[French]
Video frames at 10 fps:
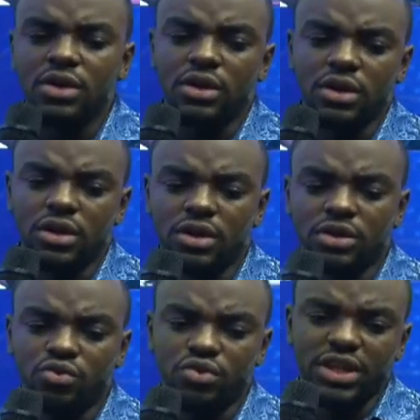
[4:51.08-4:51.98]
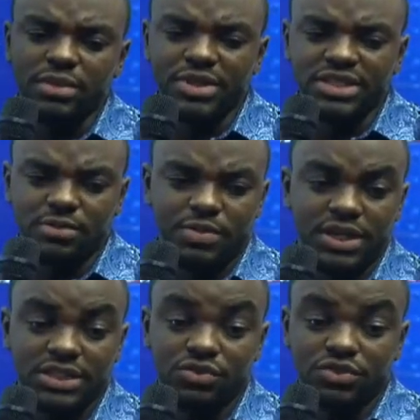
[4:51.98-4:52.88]
euh, tout est mis en
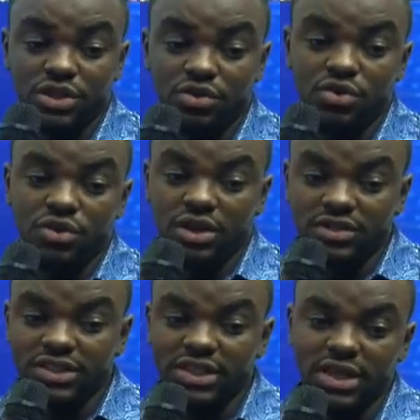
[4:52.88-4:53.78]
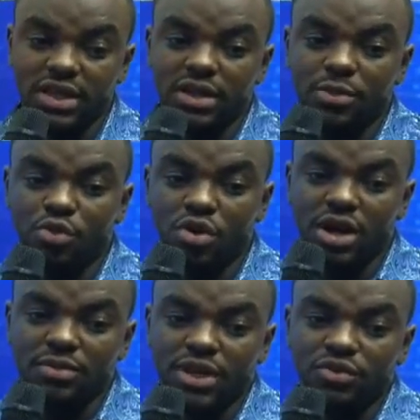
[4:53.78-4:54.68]
place. Nous allons lancer les
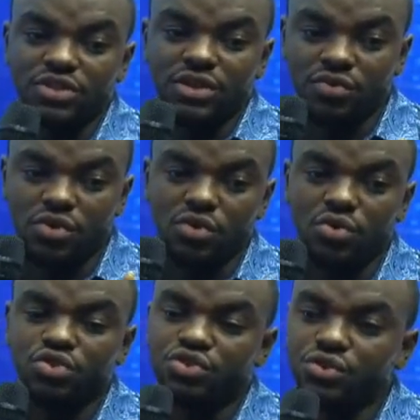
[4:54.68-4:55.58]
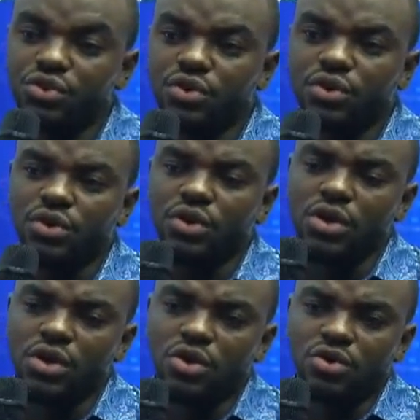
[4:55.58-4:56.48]
programmes que nous avons conçus euh,
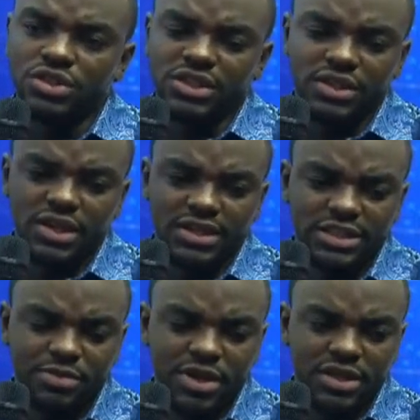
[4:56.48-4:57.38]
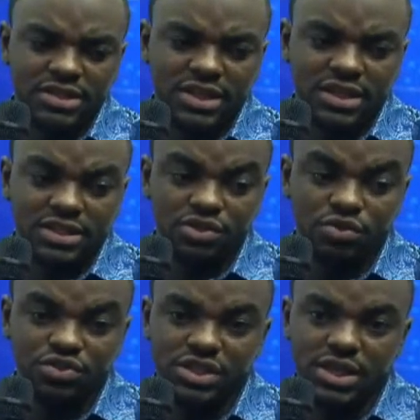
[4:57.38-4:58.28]
au sein de l'ASBL, le cercle
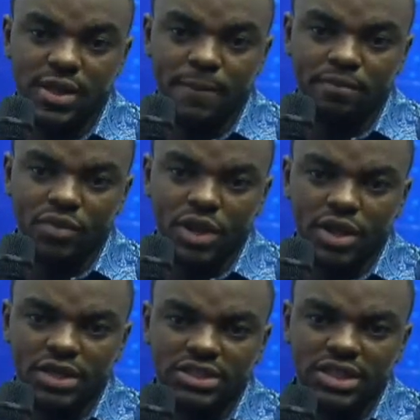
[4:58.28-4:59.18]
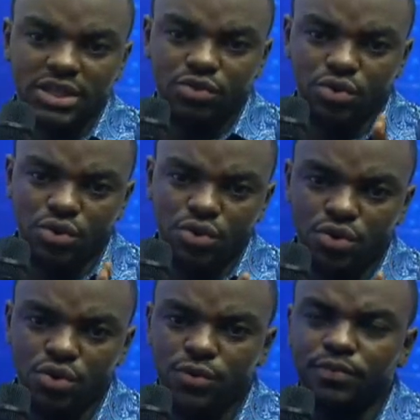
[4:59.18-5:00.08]
axiologique. Et ces
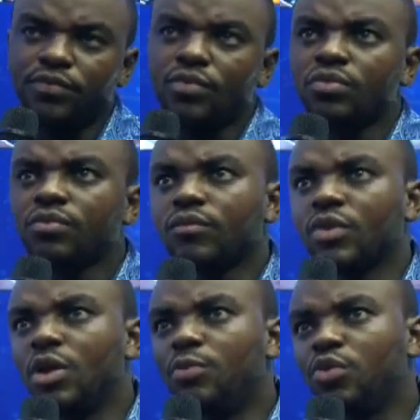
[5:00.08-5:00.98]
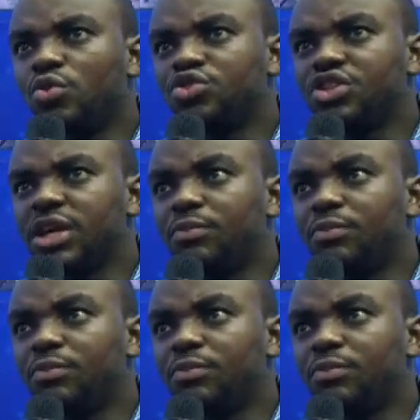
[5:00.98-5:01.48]
deux euh, projets